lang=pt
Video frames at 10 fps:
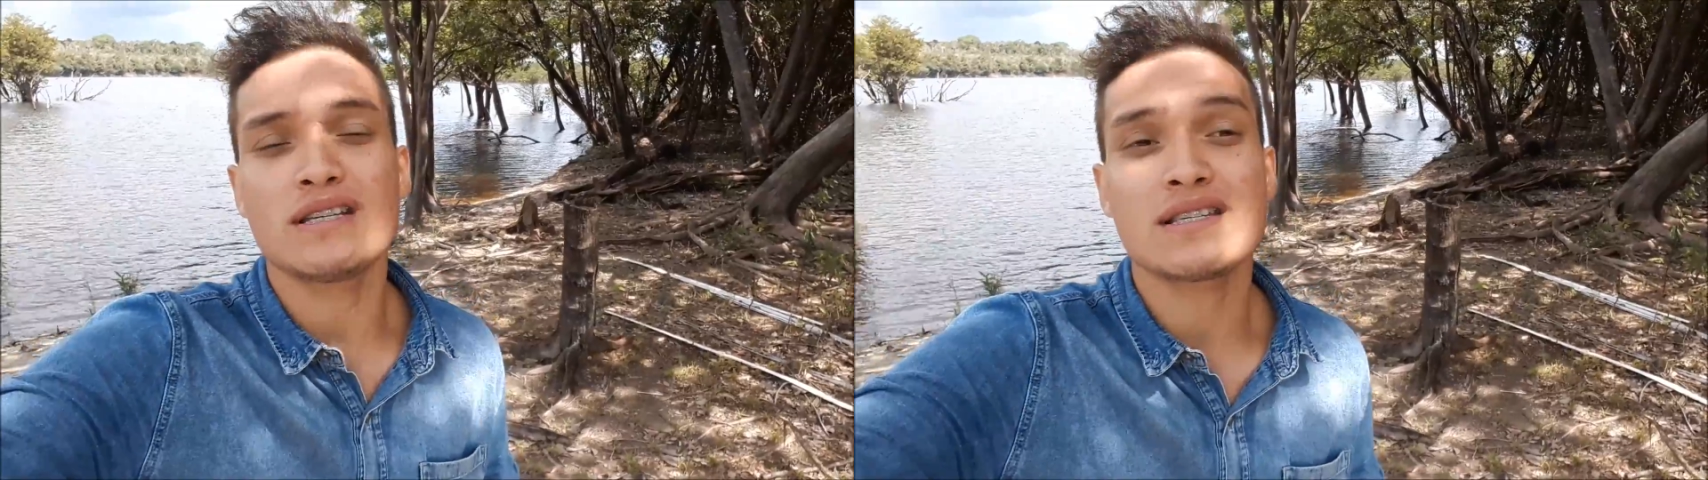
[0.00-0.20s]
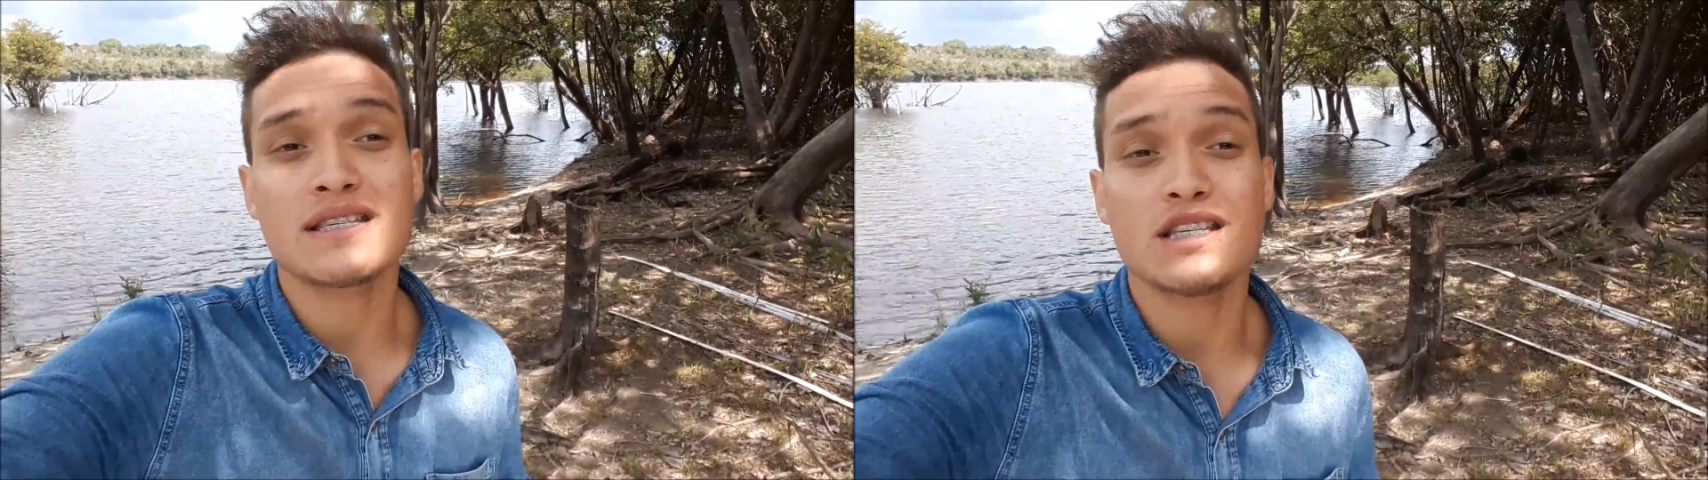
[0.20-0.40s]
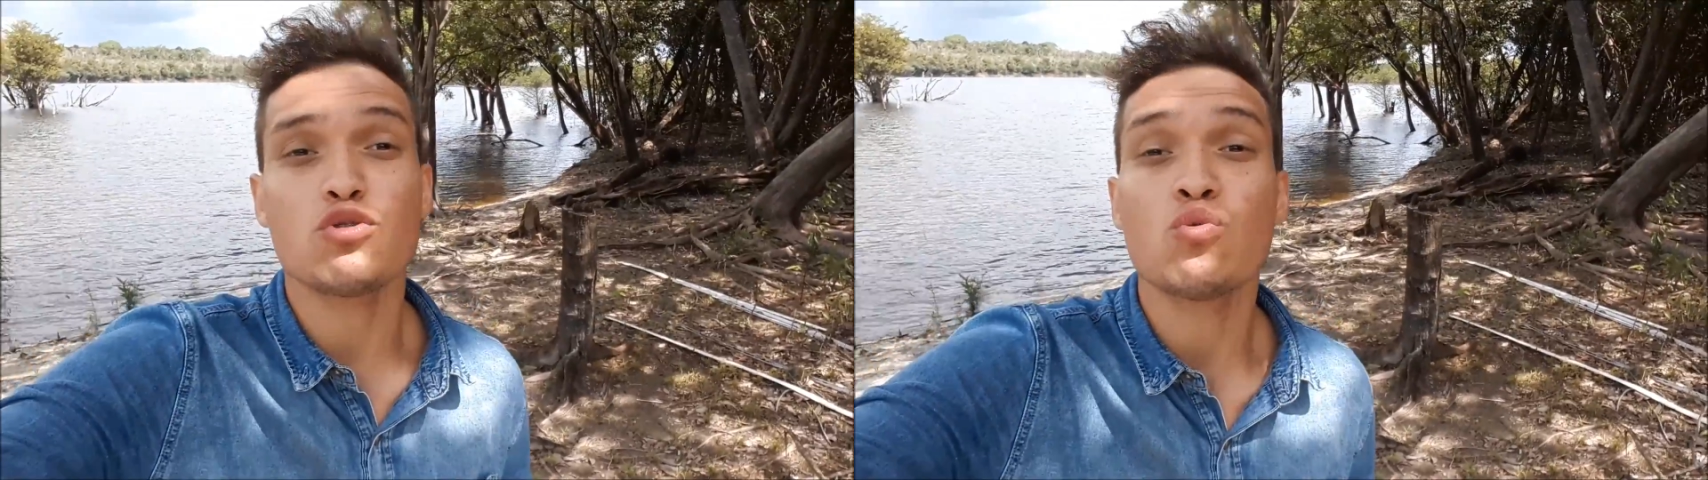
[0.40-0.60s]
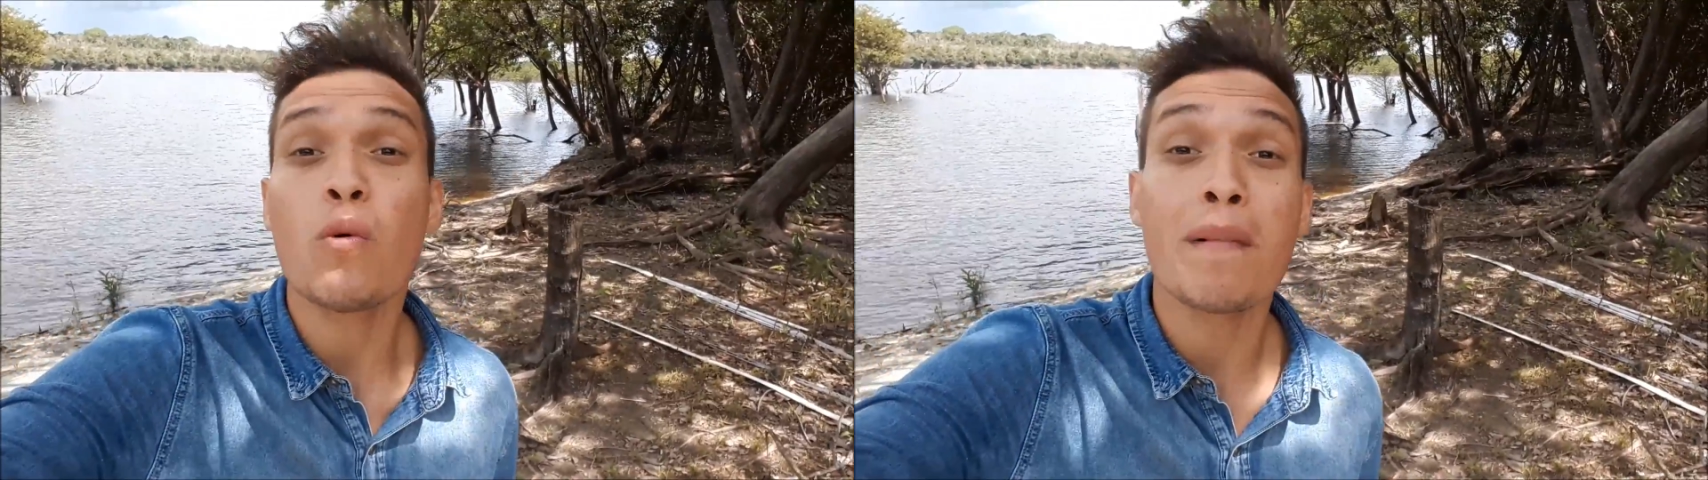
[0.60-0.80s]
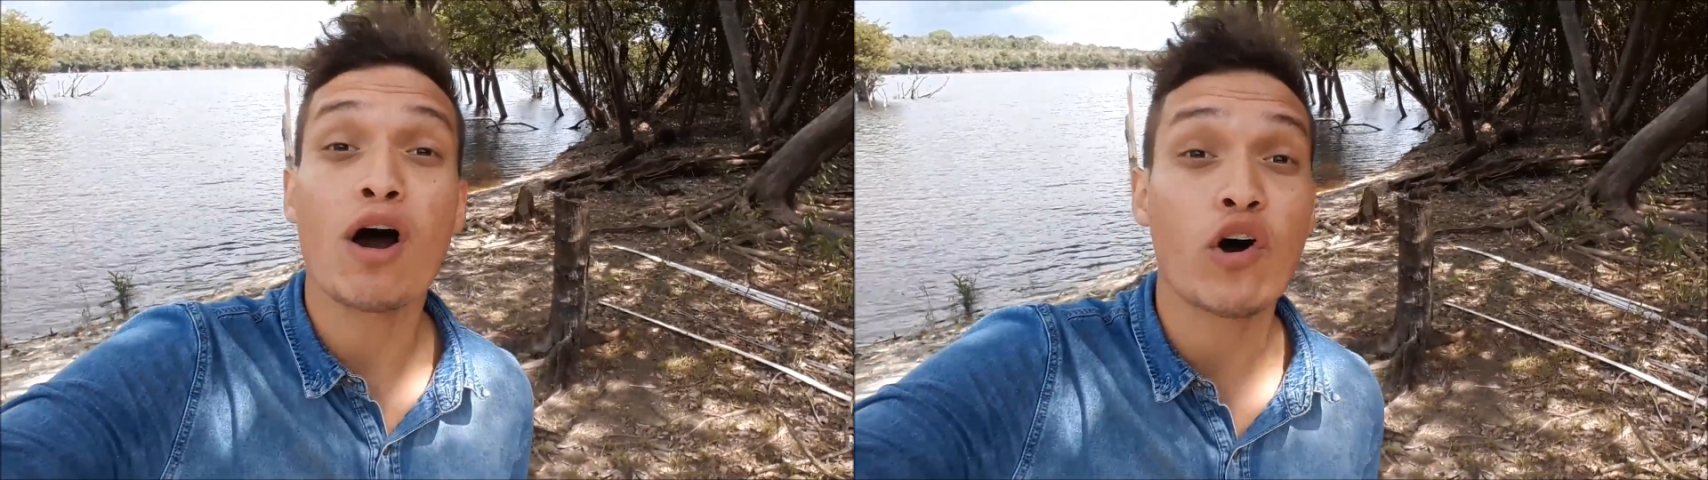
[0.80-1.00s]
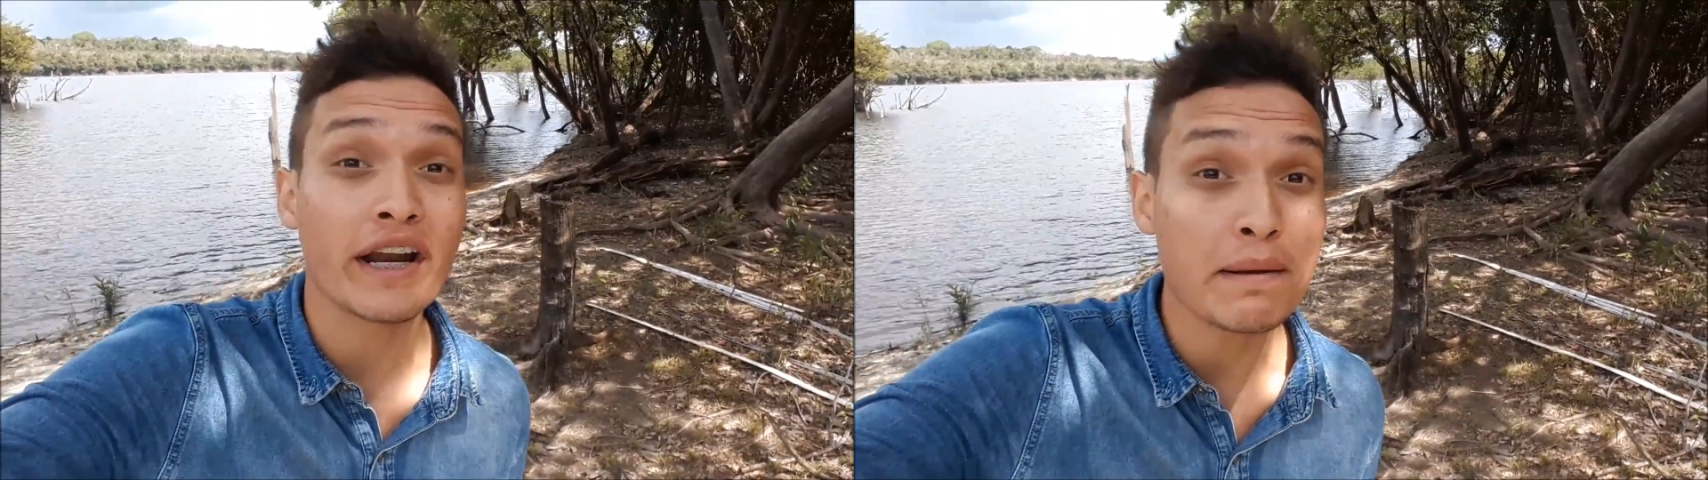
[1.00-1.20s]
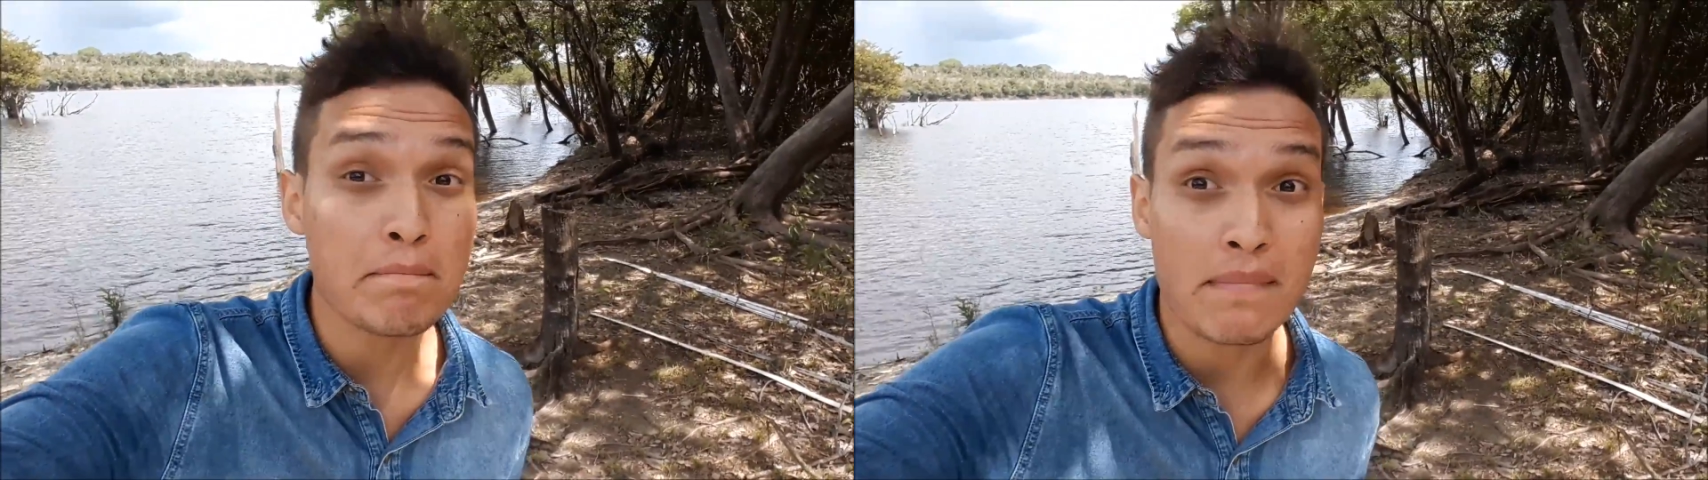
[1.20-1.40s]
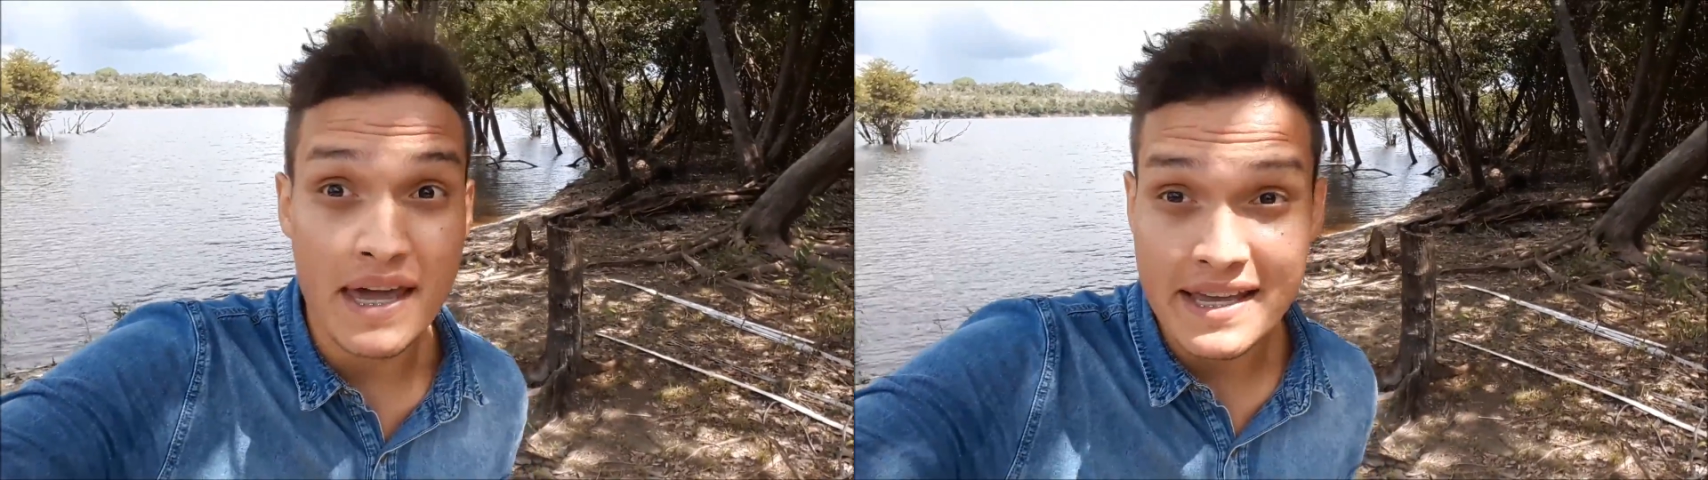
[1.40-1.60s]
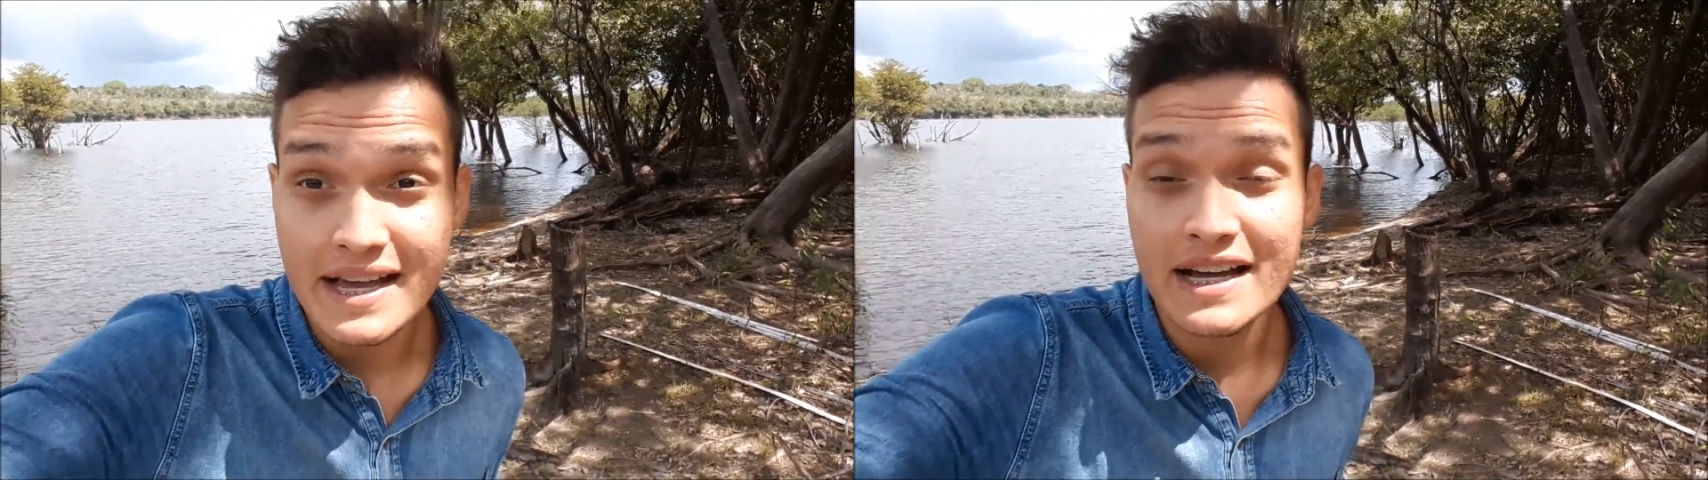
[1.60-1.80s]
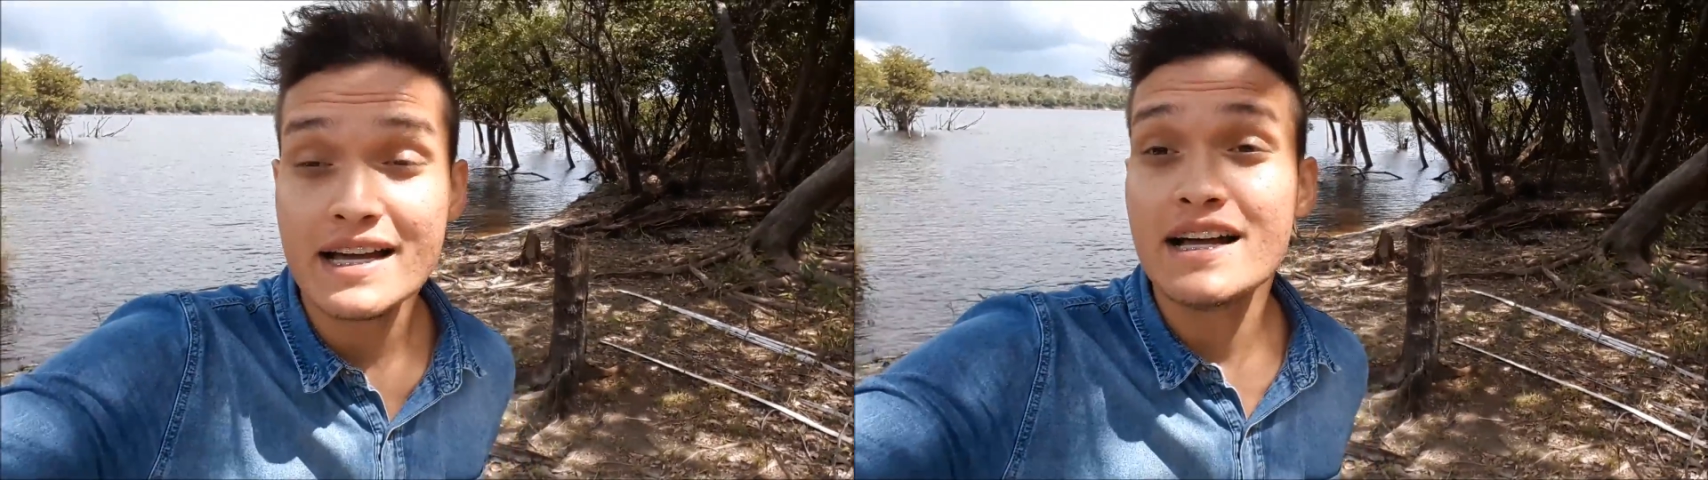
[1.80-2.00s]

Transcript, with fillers: e sim uma hora e meia